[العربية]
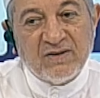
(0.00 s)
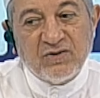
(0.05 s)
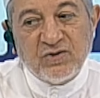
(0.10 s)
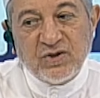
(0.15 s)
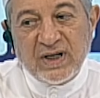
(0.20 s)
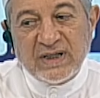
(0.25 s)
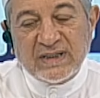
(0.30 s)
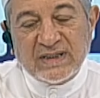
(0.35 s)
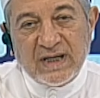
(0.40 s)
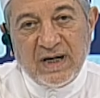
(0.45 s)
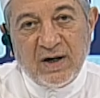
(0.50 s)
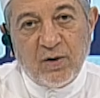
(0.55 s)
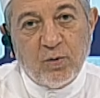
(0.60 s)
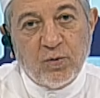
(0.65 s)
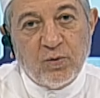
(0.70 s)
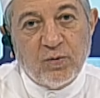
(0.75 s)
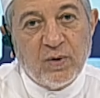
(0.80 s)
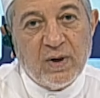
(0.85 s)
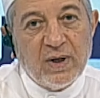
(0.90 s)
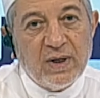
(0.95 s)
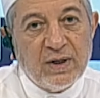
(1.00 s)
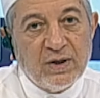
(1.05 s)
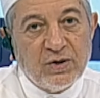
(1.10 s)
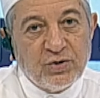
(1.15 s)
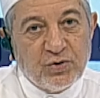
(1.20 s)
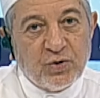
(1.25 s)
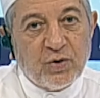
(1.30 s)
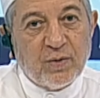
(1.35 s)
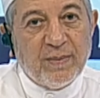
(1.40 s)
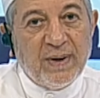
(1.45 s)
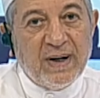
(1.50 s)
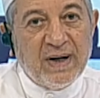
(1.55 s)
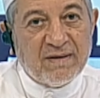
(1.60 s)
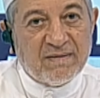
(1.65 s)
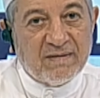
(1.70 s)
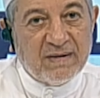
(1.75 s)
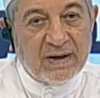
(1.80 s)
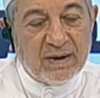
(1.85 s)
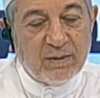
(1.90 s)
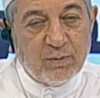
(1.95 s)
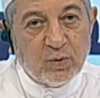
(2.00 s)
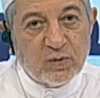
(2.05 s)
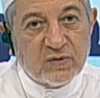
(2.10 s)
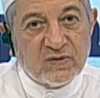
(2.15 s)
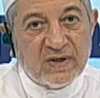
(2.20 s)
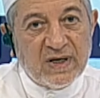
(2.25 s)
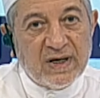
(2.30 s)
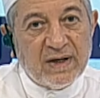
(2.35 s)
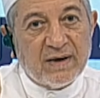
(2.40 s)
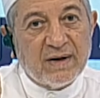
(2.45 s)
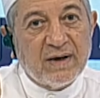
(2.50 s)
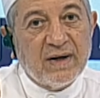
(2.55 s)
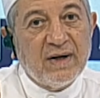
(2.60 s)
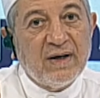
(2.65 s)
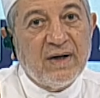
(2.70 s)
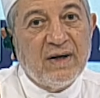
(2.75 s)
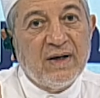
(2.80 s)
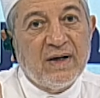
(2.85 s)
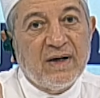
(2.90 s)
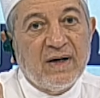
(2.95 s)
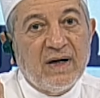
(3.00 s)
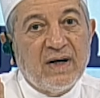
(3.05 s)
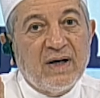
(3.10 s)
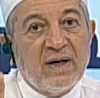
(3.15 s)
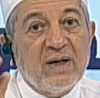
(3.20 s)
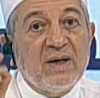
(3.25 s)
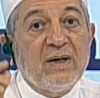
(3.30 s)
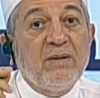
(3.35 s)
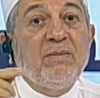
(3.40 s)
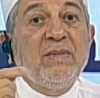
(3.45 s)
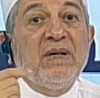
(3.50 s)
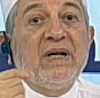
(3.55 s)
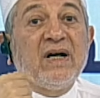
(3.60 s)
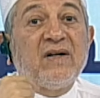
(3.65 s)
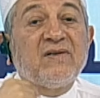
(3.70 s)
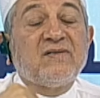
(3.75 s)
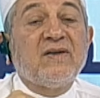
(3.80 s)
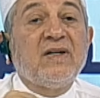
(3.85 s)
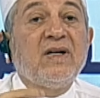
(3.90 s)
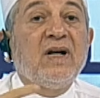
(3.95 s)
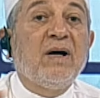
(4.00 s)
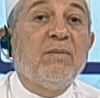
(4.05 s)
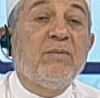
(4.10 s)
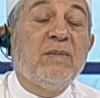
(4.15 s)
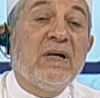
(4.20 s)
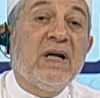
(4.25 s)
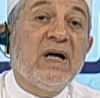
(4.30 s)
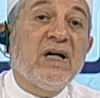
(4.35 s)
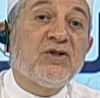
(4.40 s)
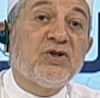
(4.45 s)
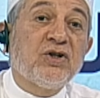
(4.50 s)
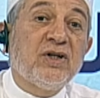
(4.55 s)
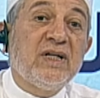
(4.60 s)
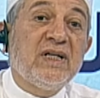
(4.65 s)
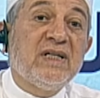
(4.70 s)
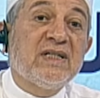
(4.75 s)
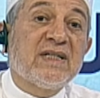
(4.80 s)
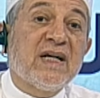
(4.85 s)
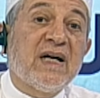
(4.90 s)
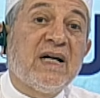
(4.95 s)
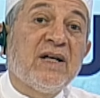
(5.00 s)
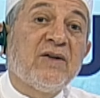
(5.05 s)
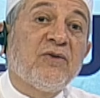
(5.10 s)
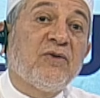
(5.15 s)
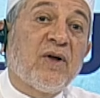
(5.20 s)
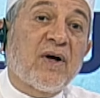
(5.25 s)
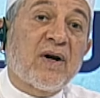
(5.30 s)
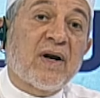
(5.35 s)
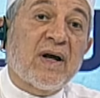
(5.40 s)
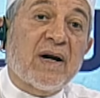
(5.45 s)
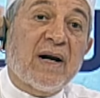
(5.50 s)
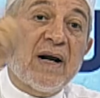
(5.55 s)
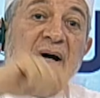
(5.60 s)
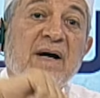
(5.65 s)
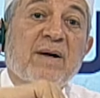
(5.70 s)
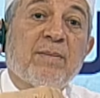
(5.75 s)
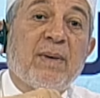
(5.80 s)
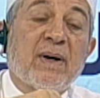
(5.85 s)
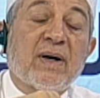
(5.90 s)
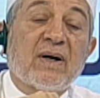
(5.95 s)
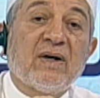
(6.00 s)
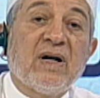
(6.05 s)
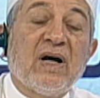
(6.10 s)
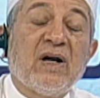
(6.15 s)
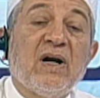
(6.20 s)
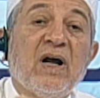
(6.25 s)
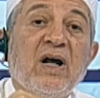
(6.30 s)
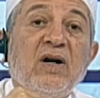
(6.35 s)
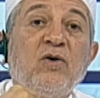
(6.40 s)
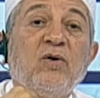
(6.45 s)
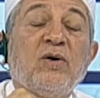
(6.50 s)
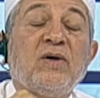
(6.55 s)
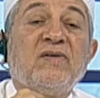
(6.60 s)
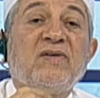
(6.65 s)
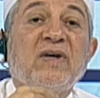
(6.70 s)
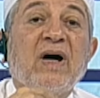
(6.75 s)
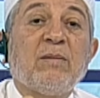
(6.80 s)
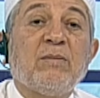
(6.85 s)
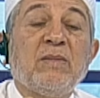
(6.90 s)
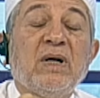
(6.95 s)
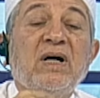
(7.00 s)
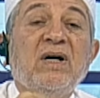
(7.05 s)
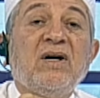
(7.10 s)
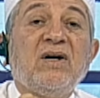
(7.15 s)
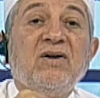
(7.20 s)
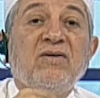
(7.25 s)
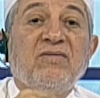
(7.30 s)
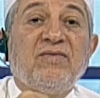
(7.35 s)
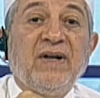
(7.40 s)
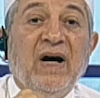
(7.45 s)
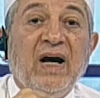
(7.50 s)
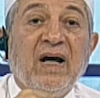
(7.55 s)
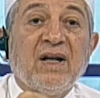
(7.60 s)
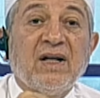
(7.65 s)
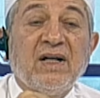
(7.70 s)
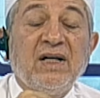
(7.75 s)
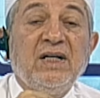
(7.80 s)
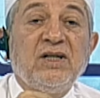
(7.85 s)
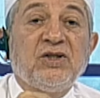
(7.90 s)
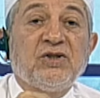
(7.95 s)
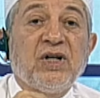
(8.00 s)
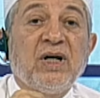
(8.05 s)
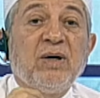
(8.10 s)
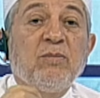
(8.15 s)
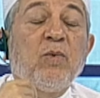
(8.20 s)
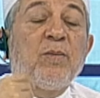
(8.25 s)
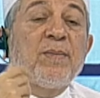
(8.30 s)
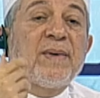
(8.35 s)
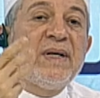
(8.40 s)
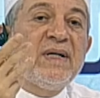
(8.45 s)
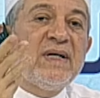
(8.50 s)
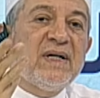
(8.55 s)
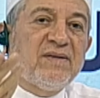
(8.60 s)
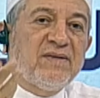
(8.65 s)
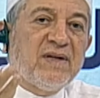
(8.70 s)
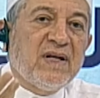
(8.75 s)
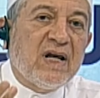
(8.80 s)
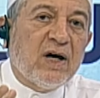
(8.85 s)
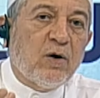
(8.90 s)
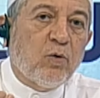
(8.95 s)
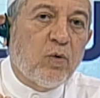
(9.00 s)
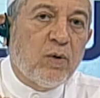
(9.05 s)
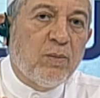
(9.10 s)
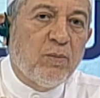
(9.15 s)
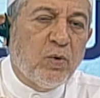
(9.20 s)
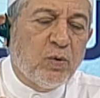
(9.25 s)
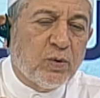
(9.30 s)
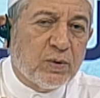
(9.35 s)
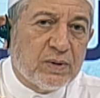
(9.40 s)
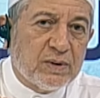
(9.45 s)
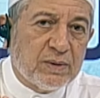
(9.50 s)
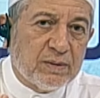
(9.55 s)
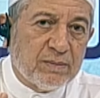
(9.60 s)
جاز له شرب هذا المسكر آه، من أجل من أجل إزالة ضرر أكبر لأنه إذا في حلقه شيء ممكن يخترق ويموت